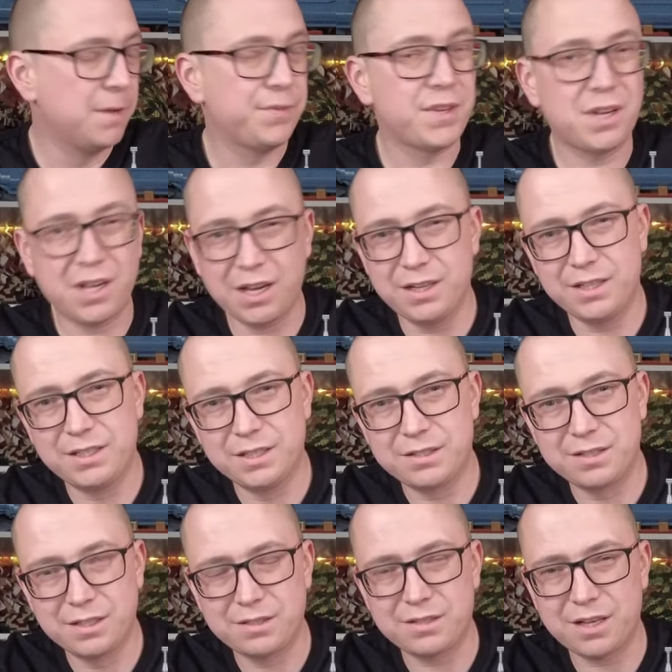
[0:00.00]
Da kann ich
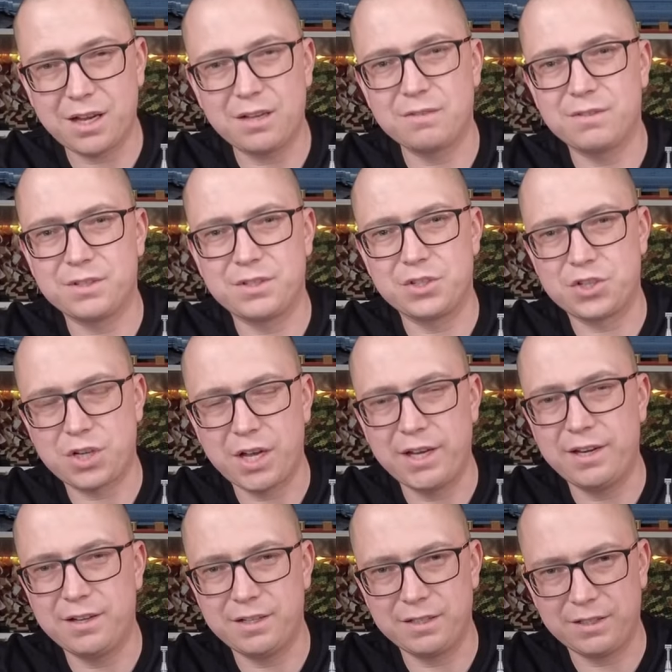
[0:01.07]
jetzt nichts sagen, was die
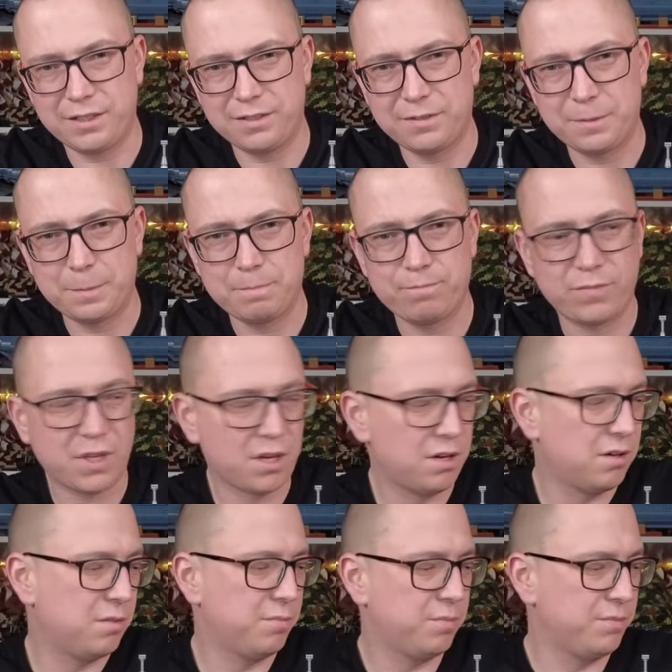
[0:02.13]
Steine angeht.
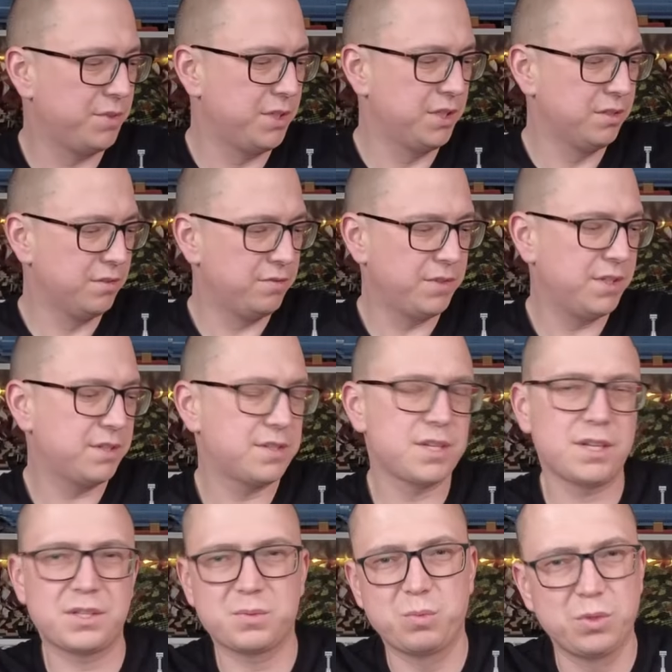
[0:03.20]
Ja, hier, wie
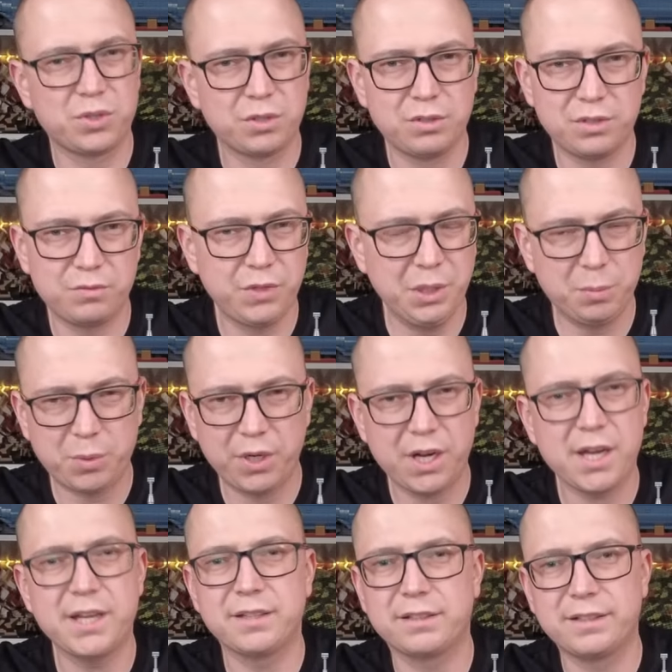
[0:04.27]
gesagt, zwei Drittel
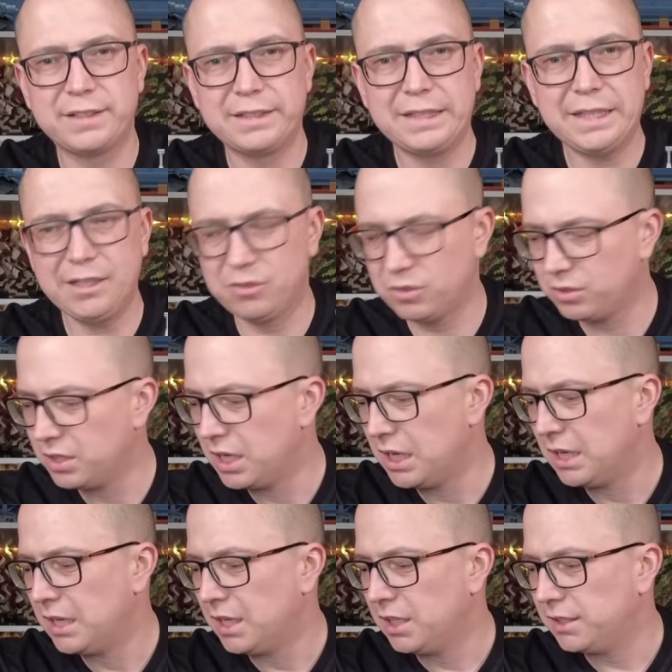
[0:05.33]
Webrick, ein Drittel Lego.
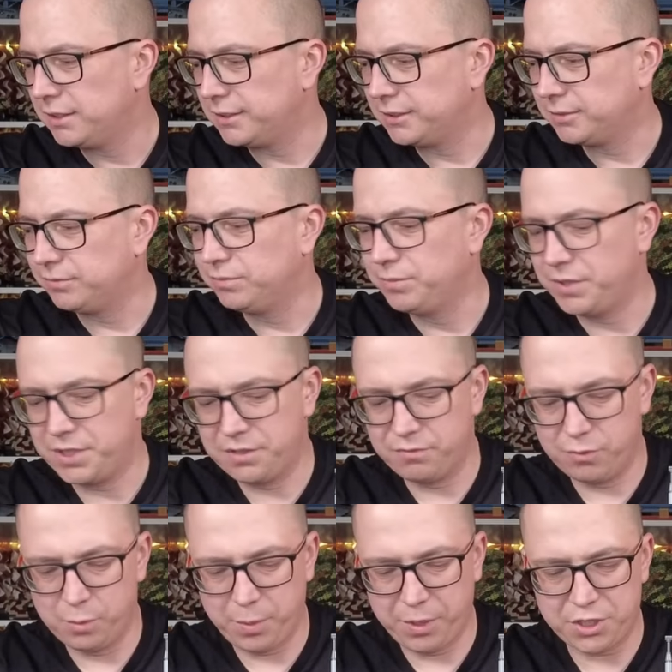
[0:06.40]
Ähm, mit
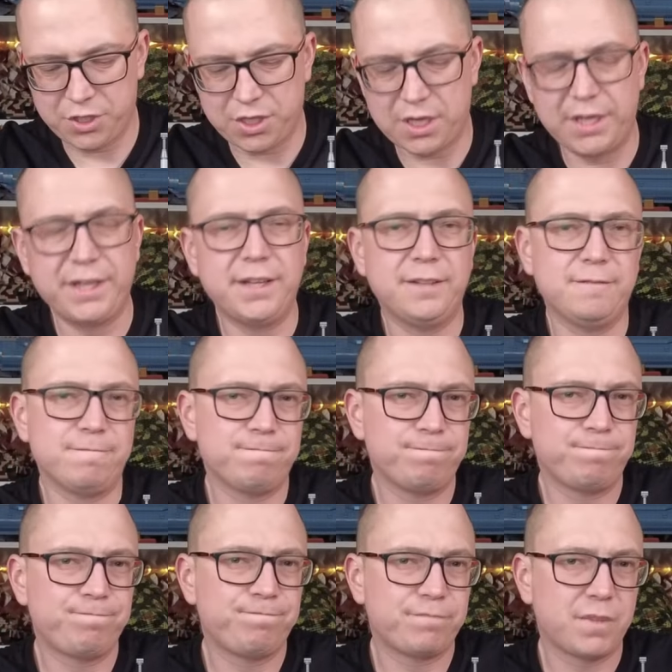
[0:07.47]
den Webrick-Steinen
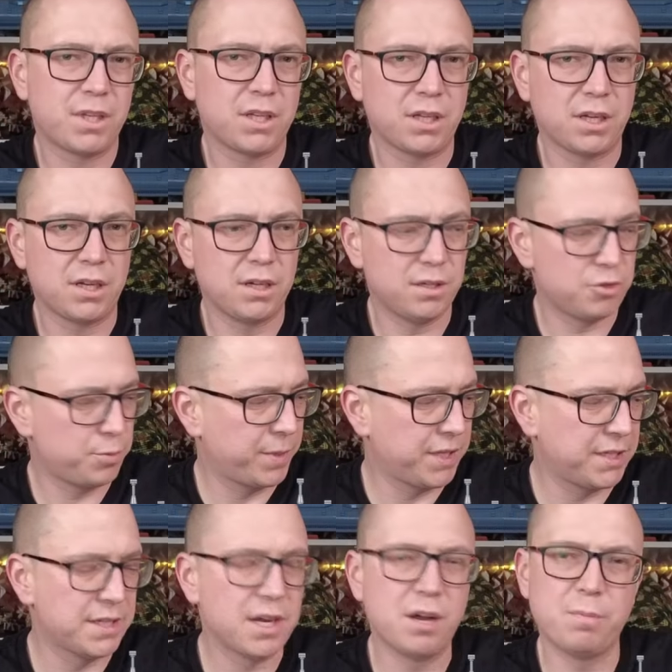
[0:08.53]
ja,
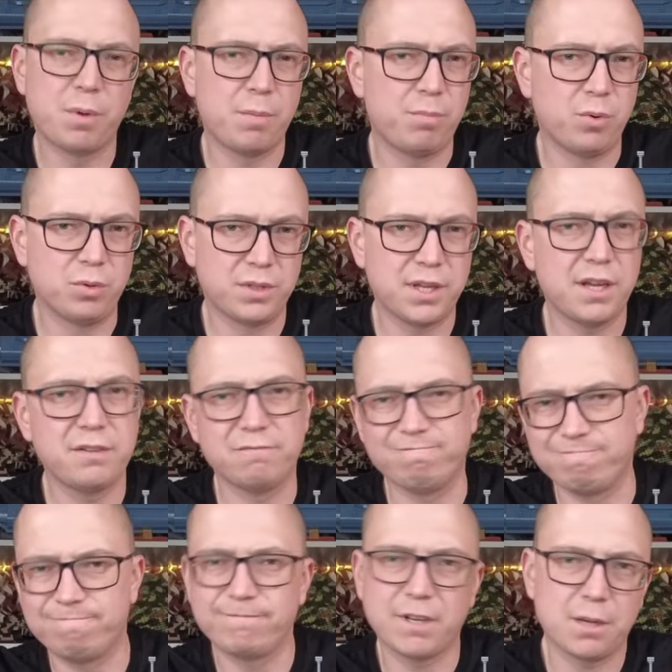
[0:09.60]
spreche ich nachher ein paar Punkte
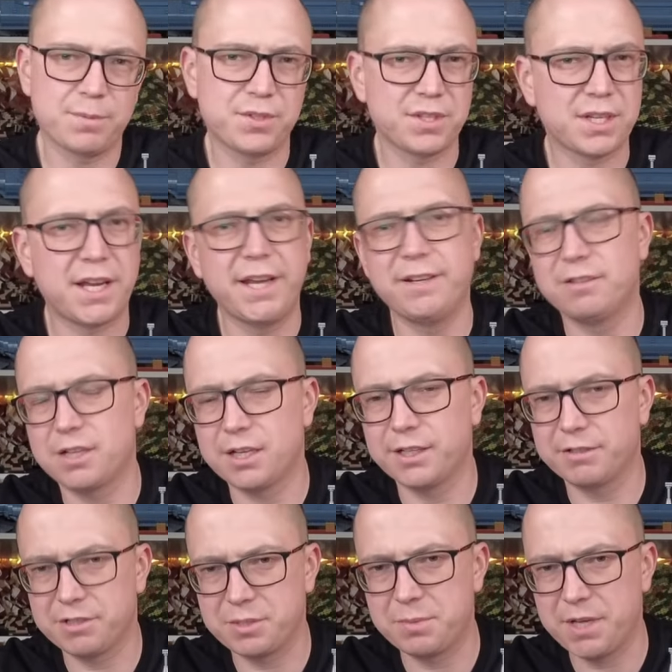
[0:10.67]
an. Gab es das eine oder
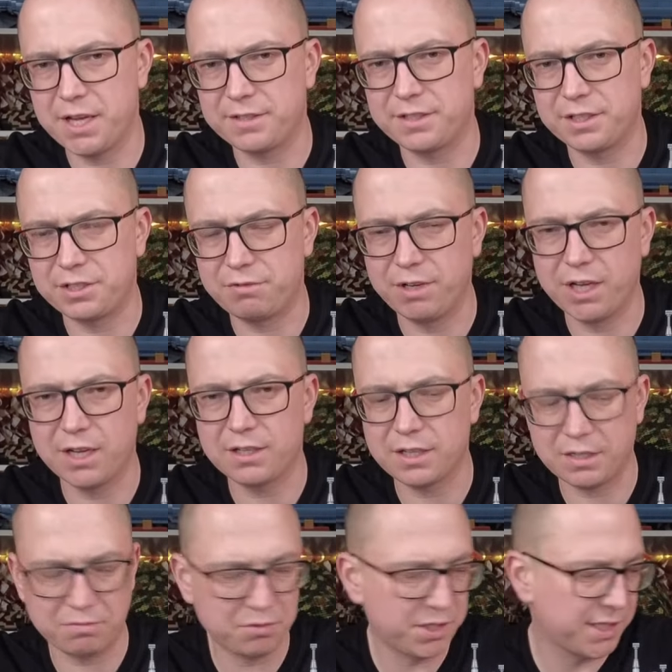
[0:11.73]
andere, was mich erst getriggert
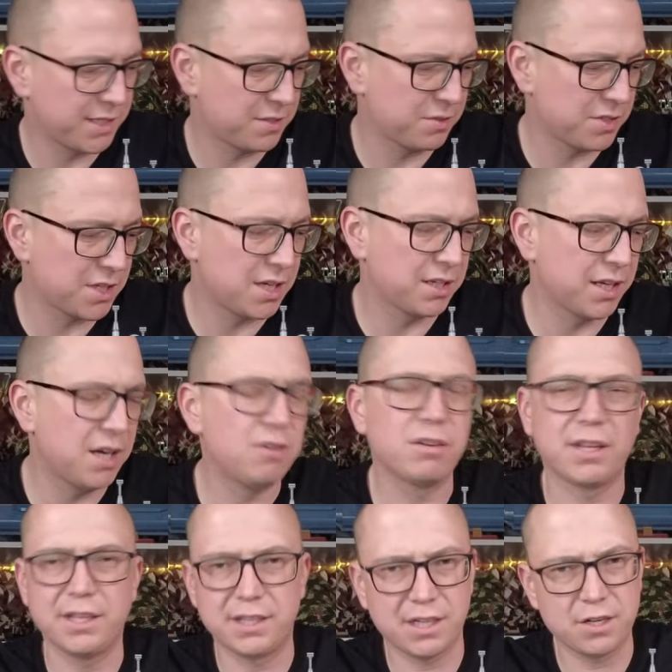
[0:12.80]
hat, wo ich jetzt so sage, ja,
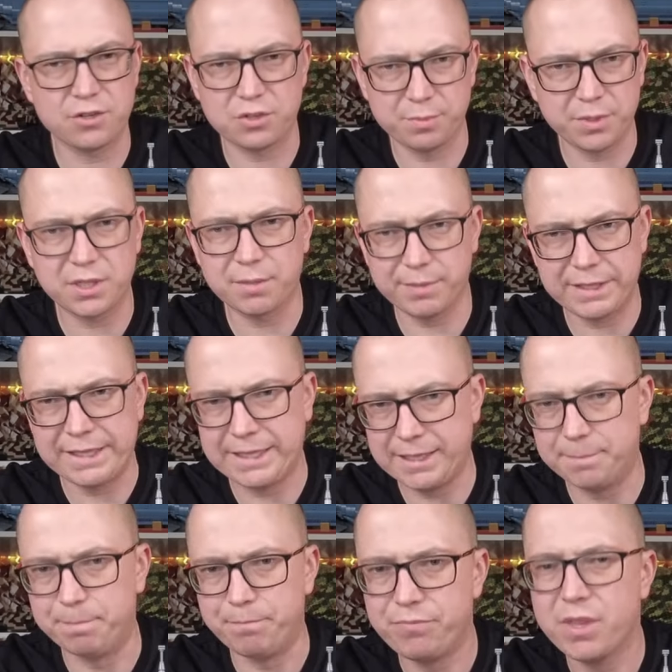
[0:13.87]
okay, ich kann schon mit damit
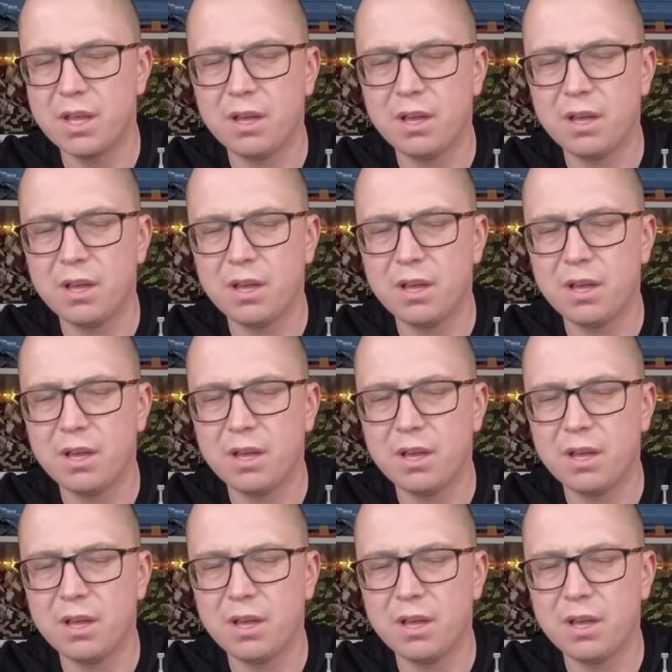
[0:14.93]
leben.